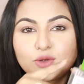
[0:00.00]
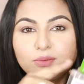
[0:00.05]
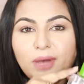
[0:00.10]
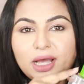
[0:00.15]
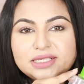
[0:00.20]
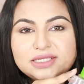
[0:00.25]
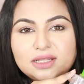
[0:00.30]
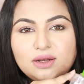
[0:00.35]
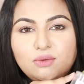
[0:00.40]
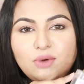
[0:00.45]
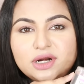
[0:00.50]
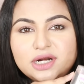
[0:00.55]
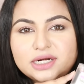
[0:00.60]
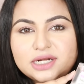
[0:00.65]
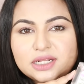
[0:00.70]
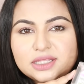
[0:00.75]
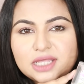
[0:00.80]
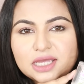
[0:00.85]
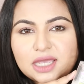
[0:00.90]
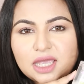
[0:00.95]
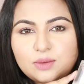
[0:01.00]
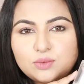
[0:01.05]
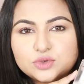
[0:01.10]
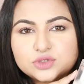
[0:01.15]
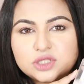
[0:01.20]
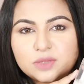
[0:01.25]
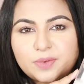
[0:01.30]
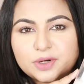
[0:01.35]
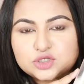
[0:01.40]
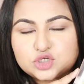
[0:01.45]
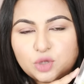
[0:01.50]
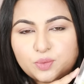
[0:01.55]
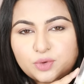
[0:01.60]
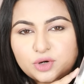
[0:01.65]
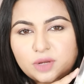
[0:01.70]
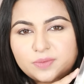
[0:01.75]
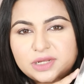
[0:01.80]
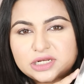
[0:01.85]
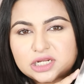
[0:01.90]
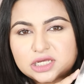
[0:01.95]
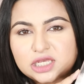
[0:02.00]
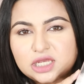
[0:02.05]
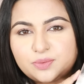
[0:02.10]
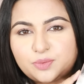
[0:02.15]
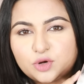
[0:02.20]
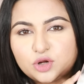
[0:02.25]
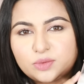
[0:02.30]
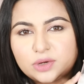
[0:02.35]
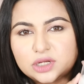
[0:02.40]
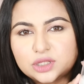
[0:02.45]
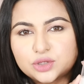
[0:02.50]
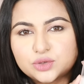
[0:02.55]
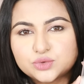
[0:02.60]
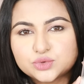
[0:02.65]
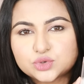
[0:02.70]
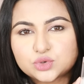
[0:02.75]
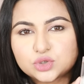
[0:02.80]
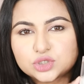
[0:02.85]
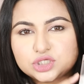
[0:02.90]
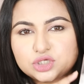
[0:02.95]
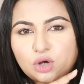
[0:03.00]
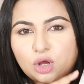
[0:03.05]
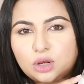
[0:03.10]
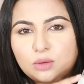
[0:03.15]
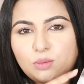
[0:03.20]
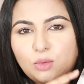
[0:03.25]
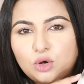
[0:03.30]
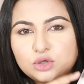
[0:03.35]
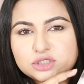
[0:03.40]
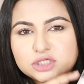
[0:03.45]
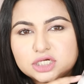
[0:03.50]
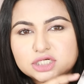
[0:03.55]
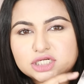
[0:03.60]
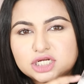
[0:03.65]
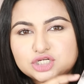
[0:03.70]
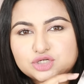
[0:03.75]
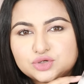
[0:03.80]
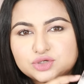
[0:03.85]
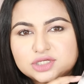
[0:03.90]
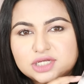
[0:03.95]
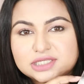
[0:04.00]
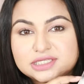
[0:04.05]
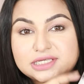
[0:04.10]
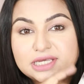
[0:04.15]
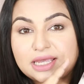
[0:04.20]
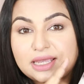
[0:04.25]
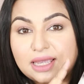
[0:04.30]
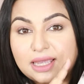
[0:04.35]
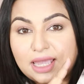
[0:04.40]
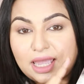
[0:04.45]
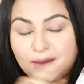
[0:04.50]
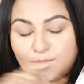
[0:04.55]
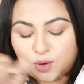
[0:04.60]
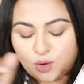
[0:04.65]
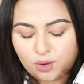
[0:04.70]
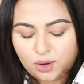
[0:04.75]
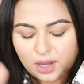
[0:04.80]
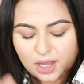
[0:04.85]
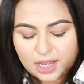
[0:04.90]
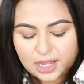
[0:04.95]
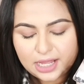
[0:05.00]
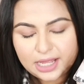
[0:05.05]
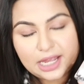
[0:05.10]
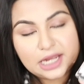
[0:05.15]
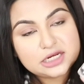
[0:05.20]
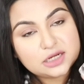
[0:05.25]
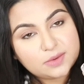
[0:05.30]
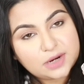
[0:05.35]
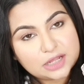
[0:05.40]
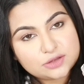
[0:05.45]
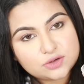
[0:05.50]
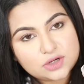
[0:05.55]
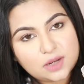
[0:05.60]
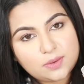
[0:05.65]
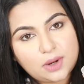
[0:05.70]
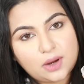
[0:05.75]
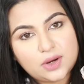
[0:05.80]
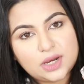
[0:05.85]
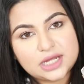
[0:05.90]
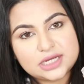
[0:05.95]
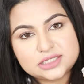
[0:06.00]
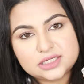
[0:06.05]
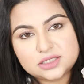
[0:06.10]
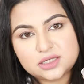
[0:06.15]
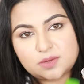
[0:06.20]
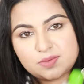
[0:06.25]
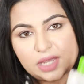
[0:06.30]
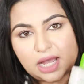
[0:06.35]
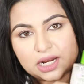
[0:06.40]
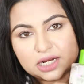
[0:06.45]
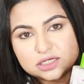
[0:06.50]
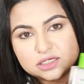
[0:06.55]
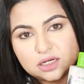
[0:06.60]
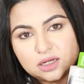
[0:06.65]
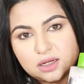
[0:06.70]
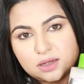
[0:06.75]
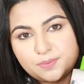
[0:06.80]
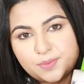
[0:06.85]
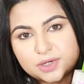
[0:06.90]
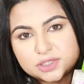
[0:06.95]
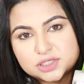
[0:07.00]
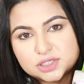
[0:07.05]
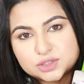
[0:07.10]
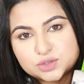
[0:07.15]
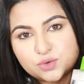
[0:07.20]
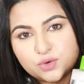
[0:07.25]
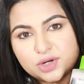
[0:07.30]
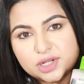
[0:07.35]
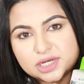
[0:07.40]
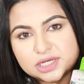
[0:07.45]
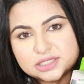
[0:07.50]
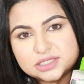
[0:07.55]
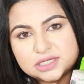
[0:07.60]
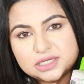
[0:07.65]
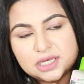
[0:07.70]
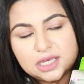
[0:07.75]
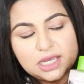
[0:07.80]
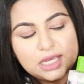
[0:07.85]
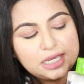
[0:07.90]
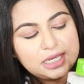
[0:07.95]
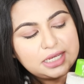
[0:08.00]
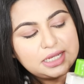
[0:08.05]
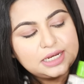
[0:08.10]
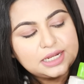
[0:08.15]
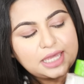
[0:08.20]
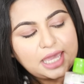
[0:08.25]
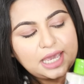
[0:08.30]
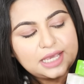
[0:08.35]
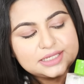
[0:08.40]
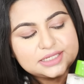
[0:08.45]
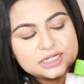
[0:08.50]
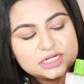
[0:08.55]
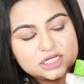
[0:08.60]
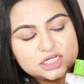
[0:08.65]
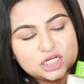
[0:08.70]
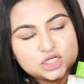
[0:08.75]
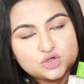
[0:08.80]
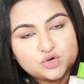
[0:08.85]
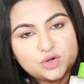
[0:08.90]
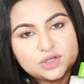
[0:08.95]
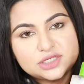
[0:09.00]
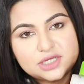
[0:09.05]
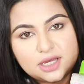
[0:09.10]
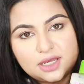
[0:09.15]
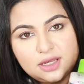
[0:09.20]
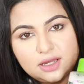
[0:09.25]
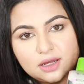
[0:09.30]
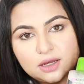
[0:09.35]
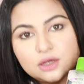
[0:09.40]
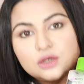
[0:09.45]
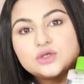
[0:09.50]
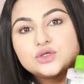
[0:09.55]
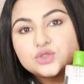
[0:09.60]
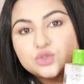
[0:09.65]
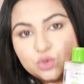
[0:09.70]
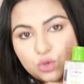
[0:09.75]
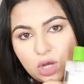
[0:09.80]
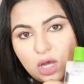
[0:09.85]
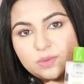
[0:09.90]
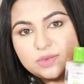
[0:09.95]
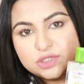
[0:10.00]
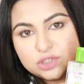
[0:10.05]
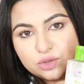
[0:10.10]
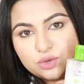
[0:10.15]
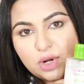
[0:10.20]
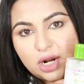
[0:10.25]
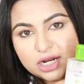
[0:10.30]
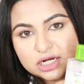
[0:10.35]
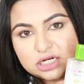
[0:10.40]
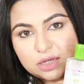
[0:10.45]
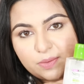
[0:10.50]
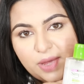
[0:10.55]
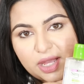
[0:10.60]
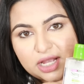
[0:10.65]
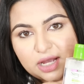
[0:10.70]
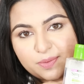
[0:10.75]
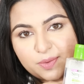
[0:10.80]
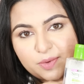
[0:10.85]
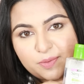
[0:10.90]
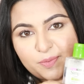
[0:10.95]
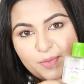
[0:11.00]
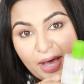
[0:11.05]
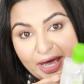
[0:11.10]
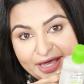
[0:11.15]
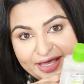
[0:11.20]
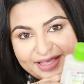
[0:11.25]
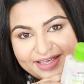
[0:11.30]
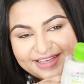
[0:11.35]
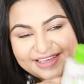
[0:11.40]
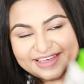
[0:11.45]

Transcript: তো মাইসেলা ওয়াটারটা দেখেই বুঝতে পারছো অপর আমি এটা কি পরিমাণে ইউজ করেছি অলমোস্ট শেষ হয়ে যাচ্ছে এবং এটা আমার এতটাই ভালো লেগেছে যে আমি আরেকটা পারচেস করে রেখেছি ইন কেস এটা শেষ হয়ে যায় সো আমি যেন আরেকটা ব্যাকআপে পাই